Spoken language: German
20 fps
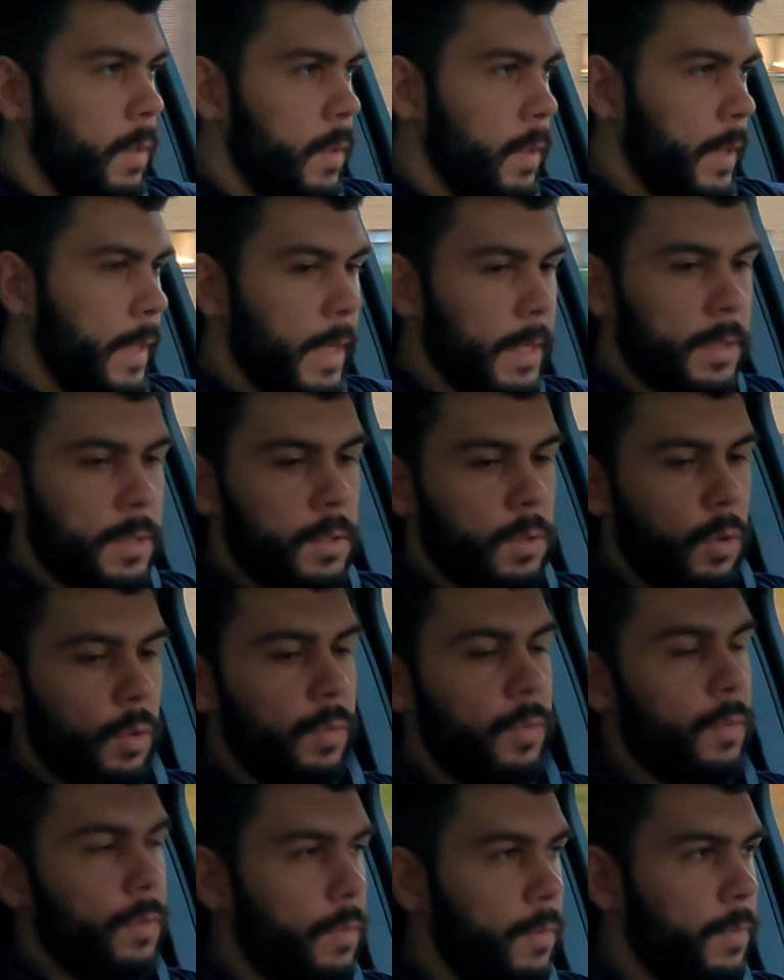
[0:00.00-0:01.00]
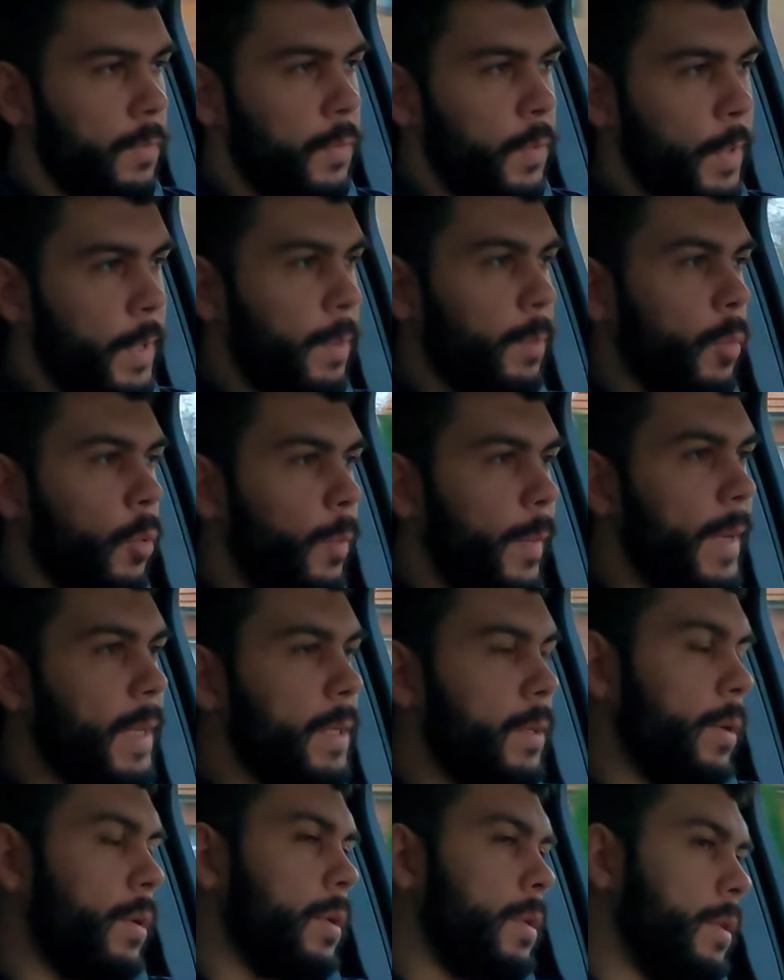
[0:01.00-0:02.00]
Jetzt so für den
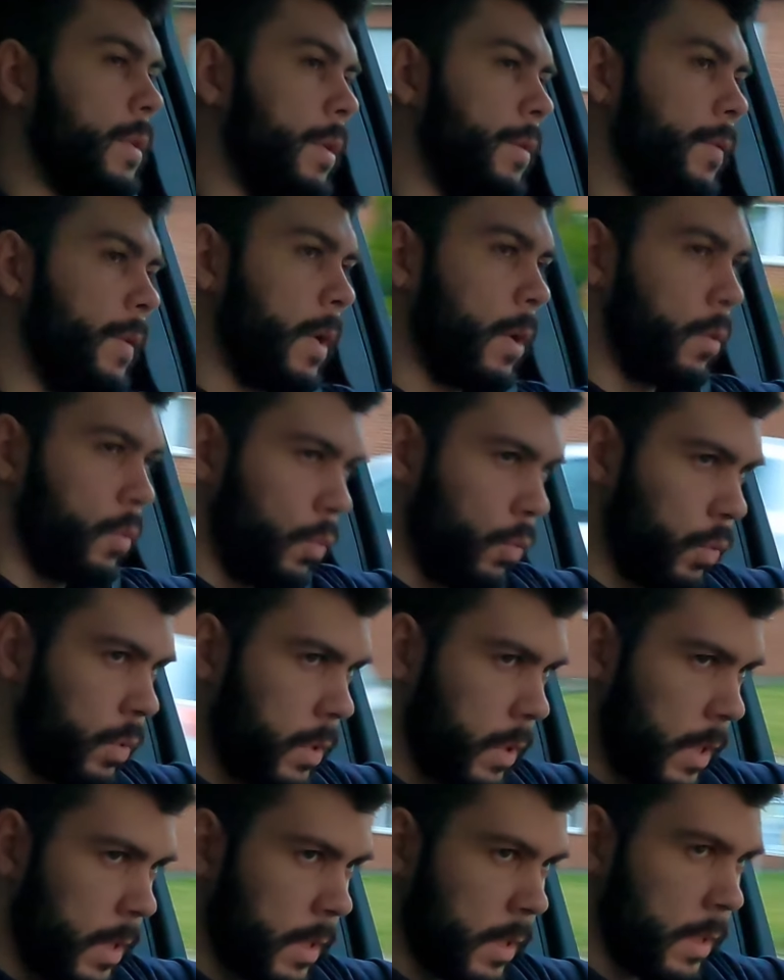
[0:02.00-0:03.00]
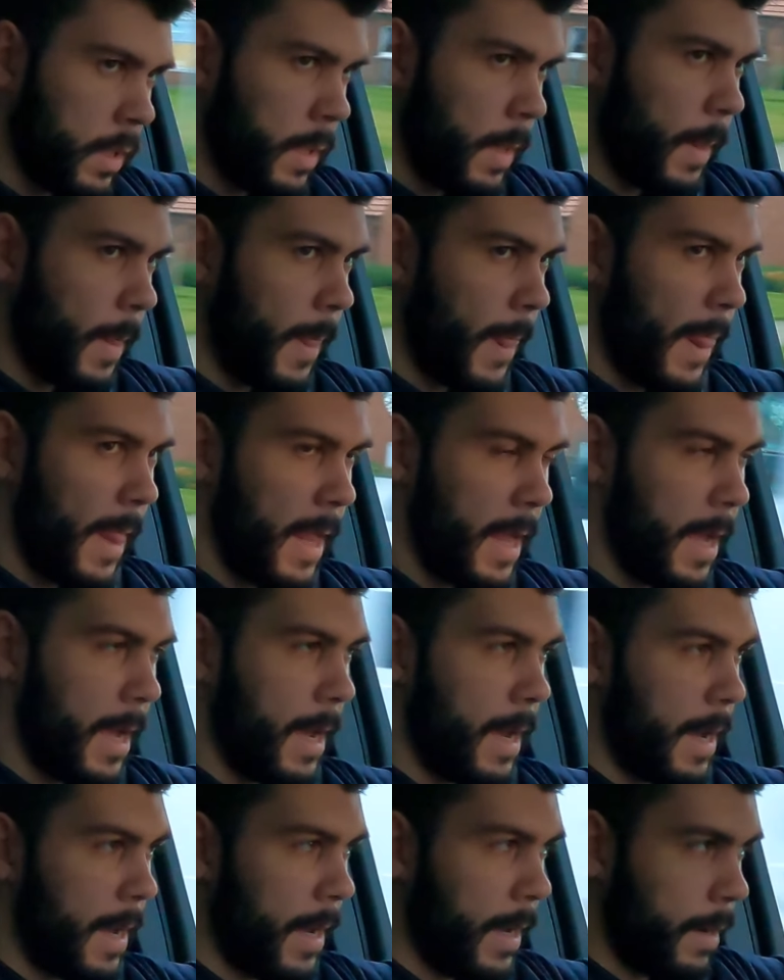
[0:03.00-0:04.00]
Moment hört es sich wieder gut an,
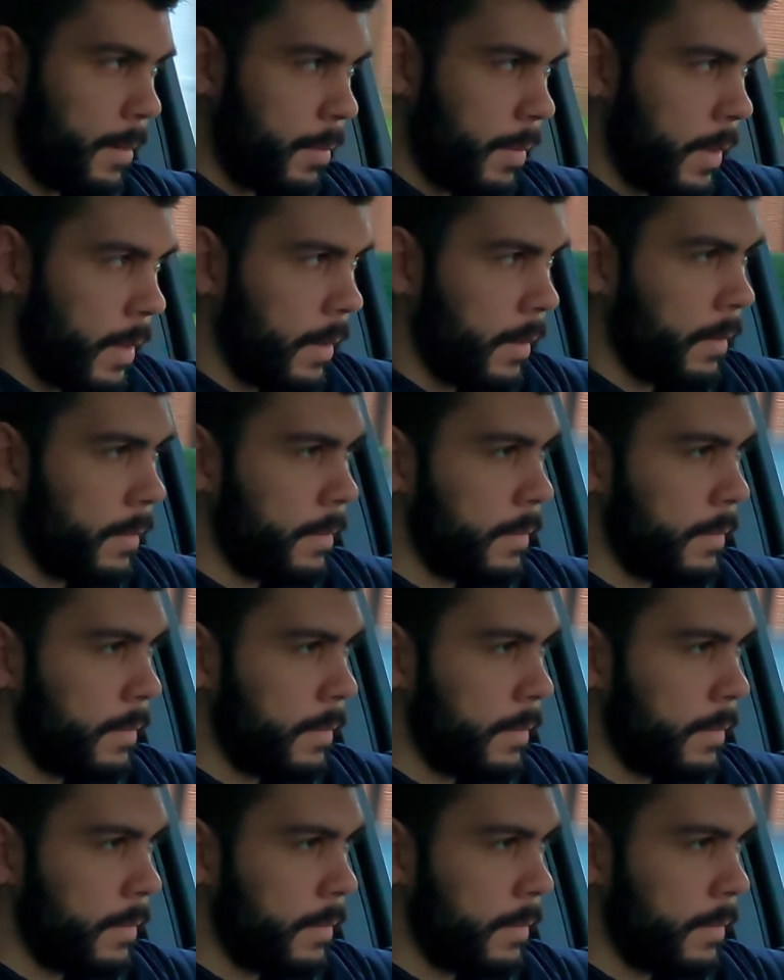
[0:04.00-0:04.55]
aber